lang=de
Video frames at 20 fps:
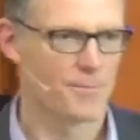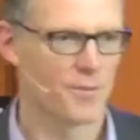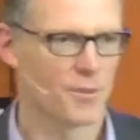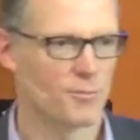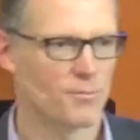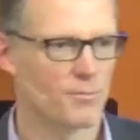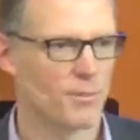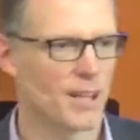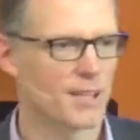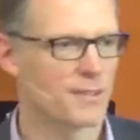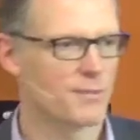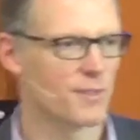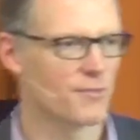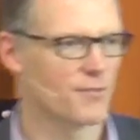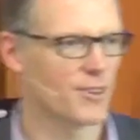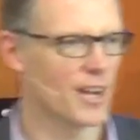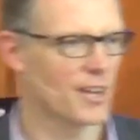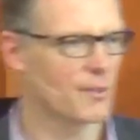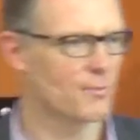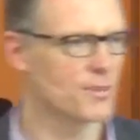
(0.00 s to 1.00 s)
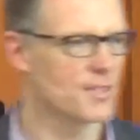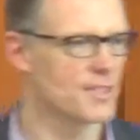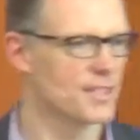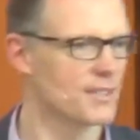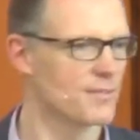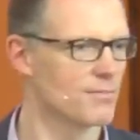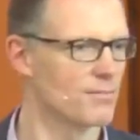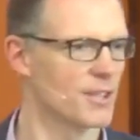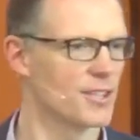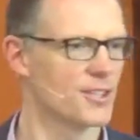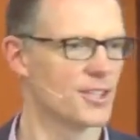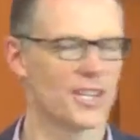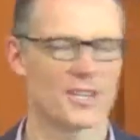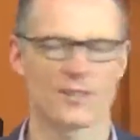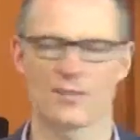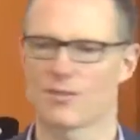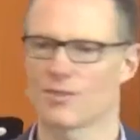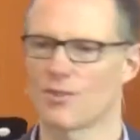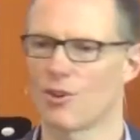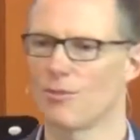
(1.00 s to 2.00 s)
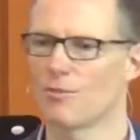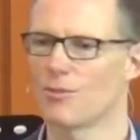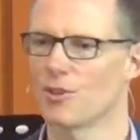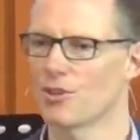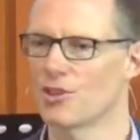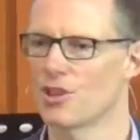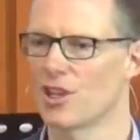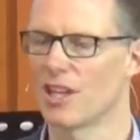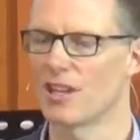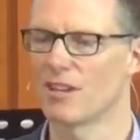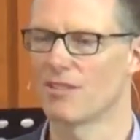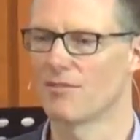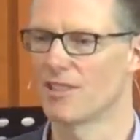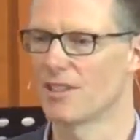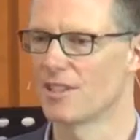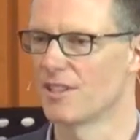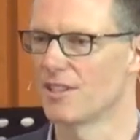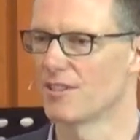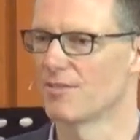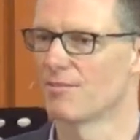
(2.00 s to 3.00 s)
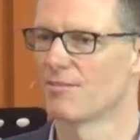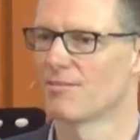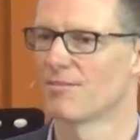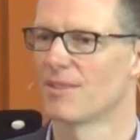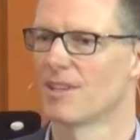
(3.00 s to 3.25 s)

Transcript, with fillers: Und manchmal fragt man sich, Mensch, Jesus, komm doch schneller wieder.